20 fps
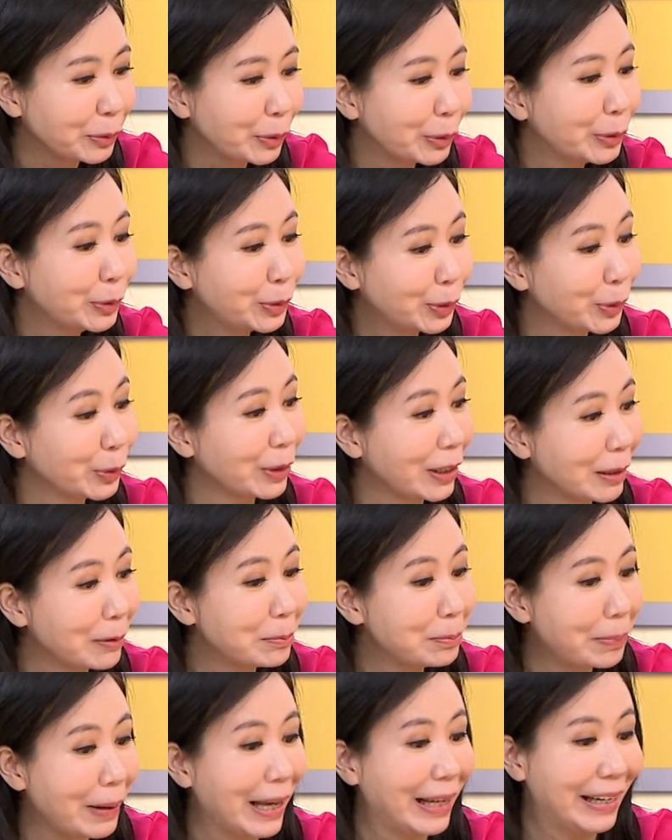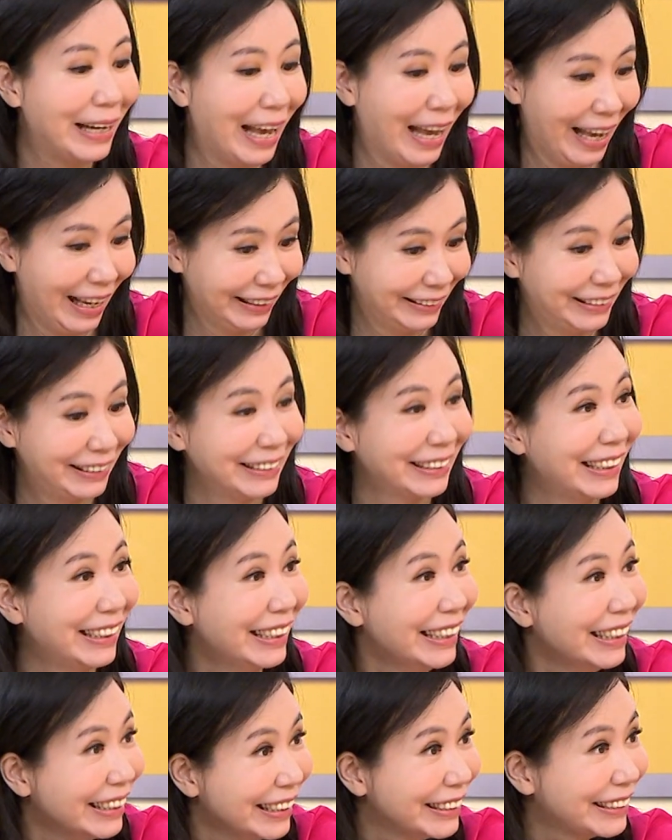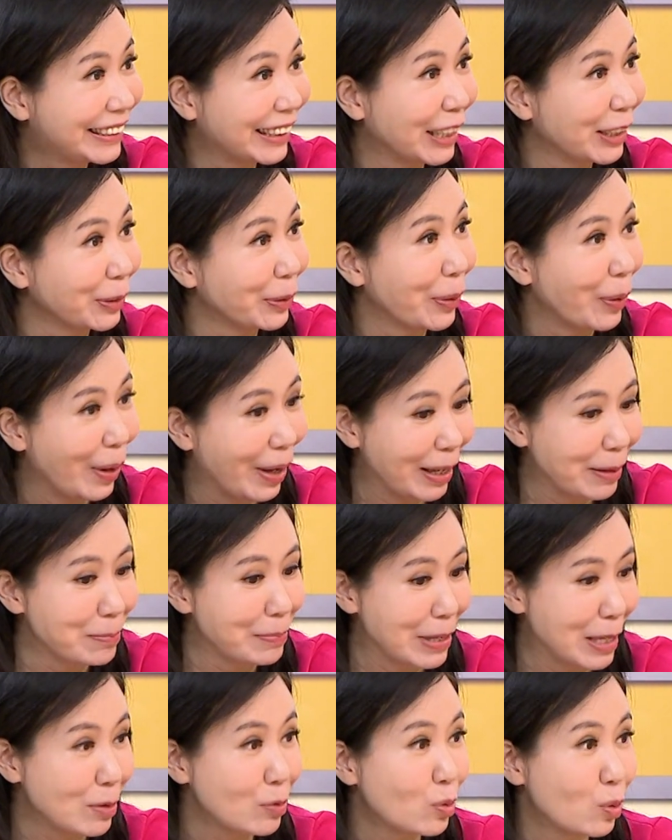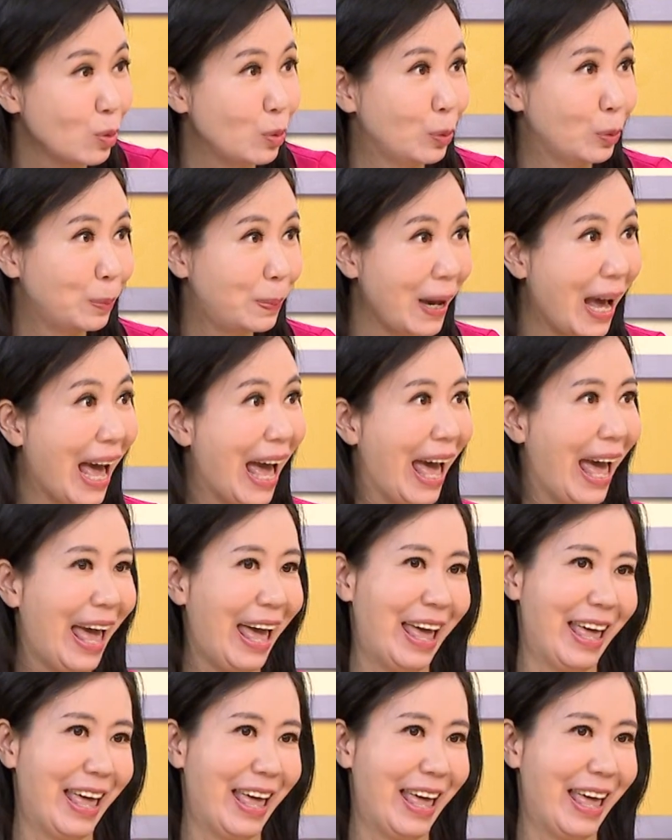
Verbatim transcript: 援中联办还是声援香港老百姓？